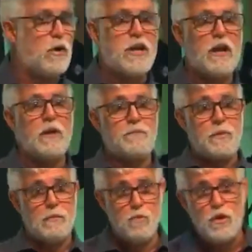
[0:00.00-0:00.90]

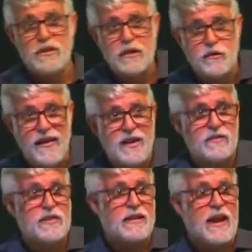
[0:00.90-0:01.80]
Porque muitas
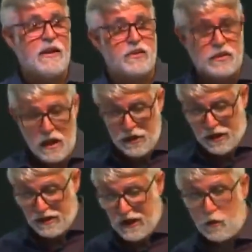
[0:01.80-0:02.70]
vezes aqueles
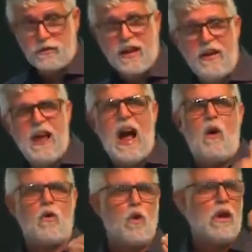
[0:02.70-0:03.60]
que não têm
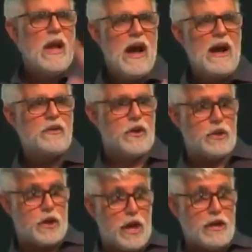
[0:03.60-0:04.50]
algo
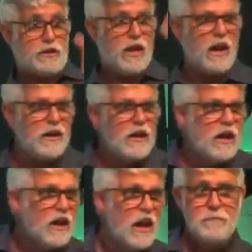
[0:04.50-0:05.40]
acham que quem
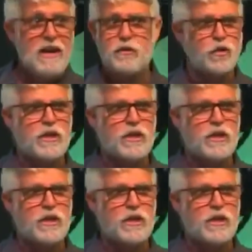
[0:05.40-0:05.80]
tem é bem